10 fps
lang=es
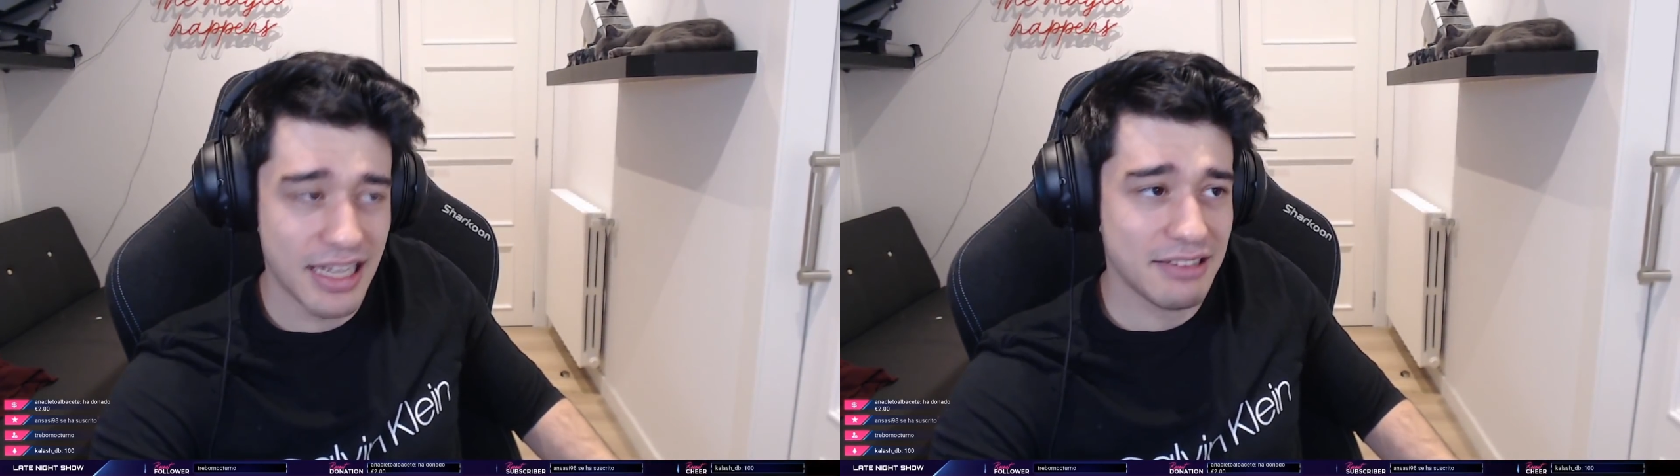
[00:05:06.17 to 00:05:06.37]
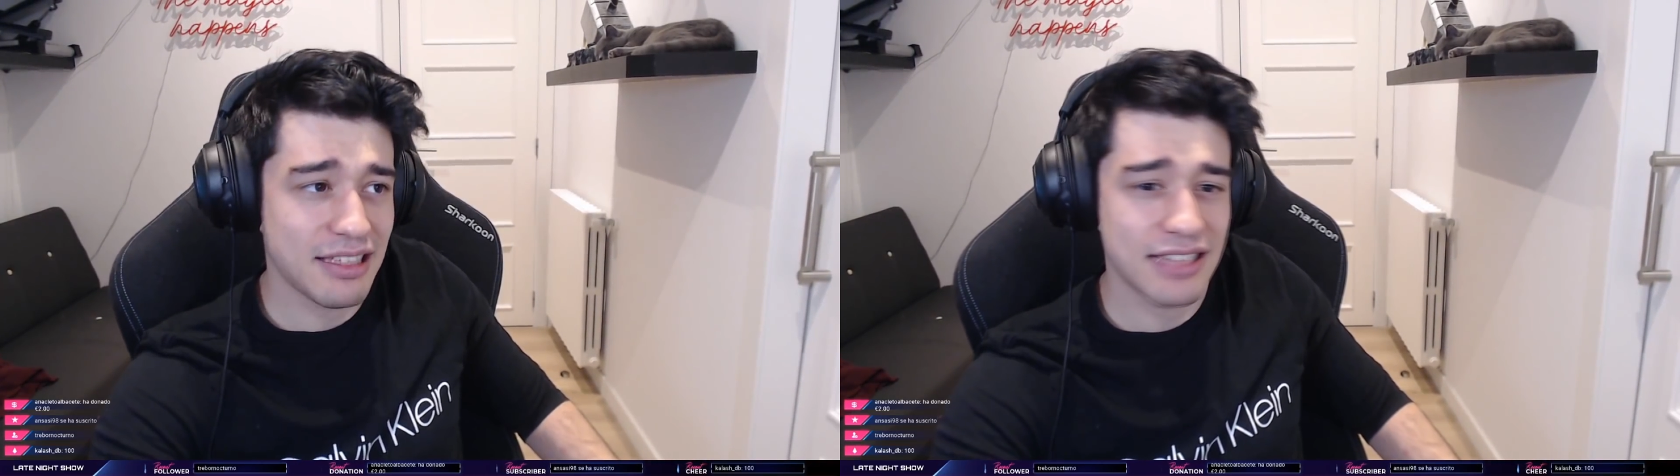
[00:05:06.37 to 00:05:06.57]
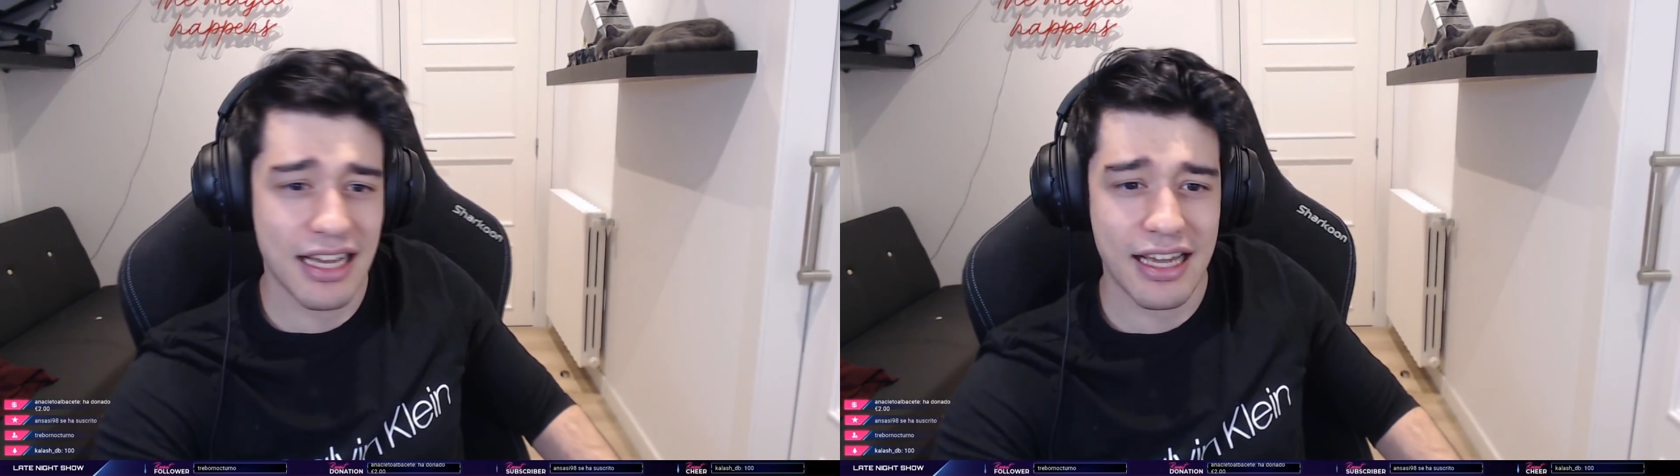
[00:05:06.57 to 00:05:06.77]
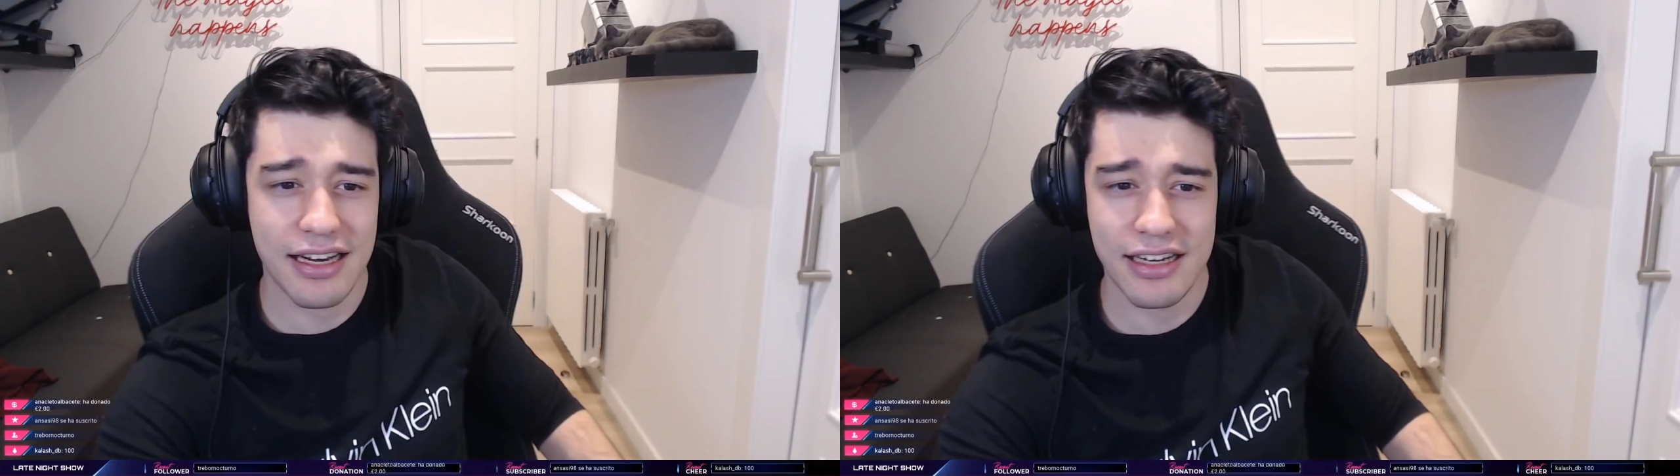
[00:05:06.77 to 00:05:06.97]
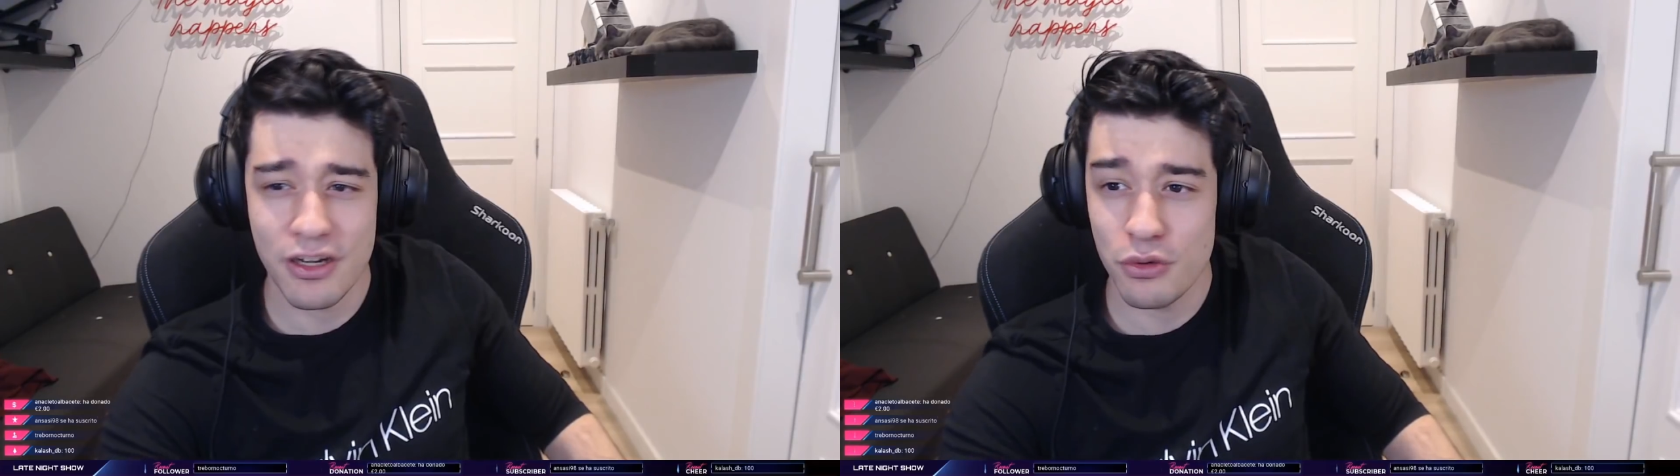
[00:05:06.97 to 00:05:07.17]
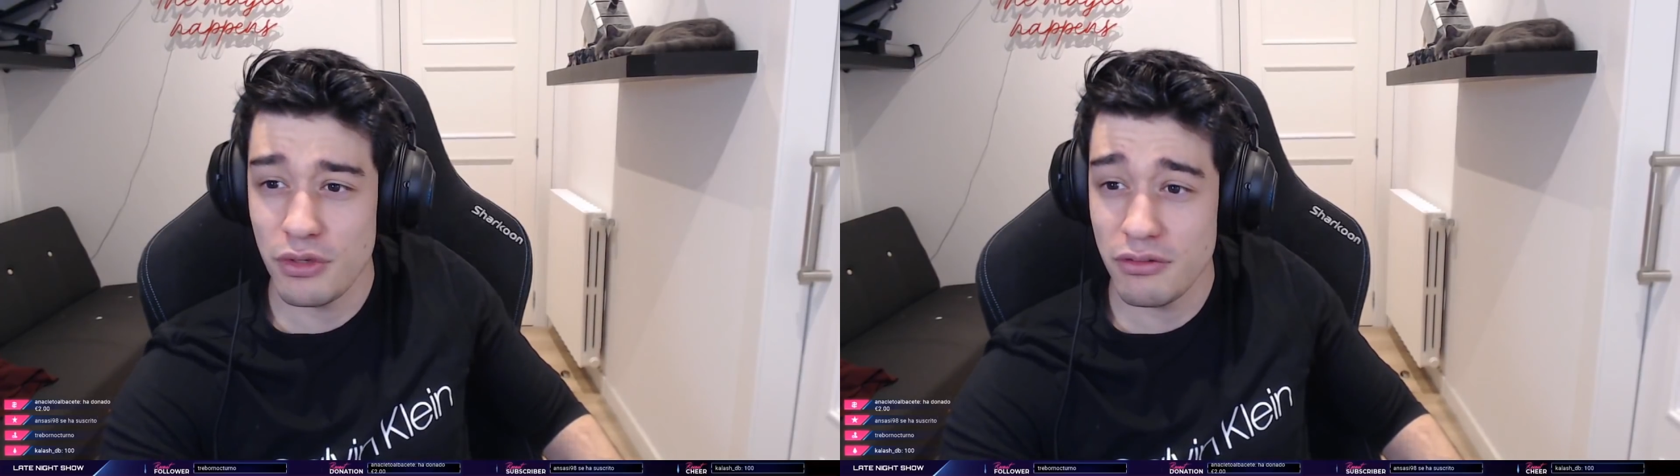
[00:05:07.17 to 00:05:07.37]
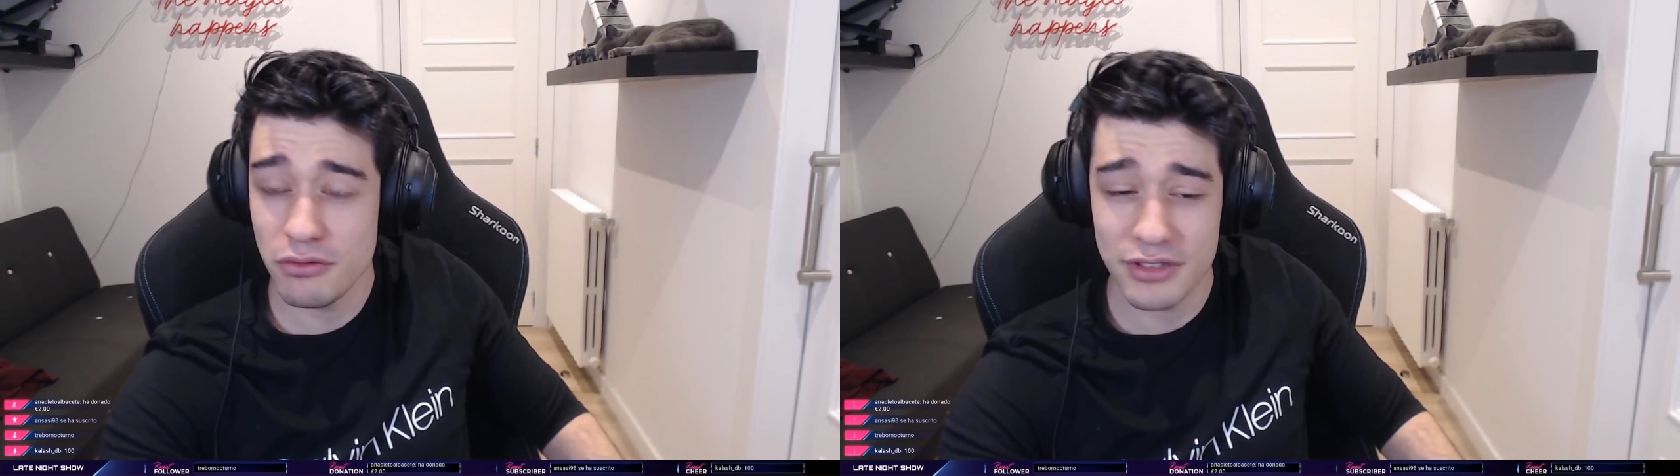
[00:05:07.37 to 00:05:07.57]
entras en la carrera con un,